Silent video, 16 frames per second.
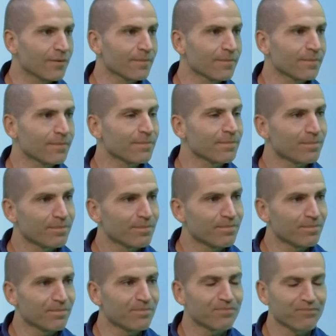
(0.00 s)
Exacto,
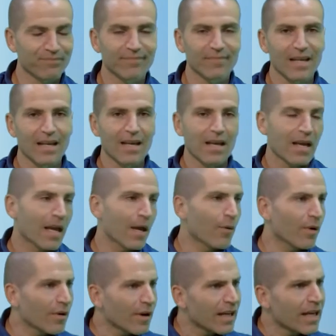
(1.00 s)
sí. Que
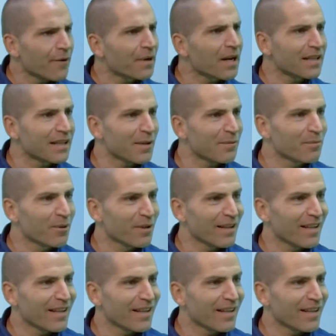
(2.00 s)
bueno, que ya habrá tiempo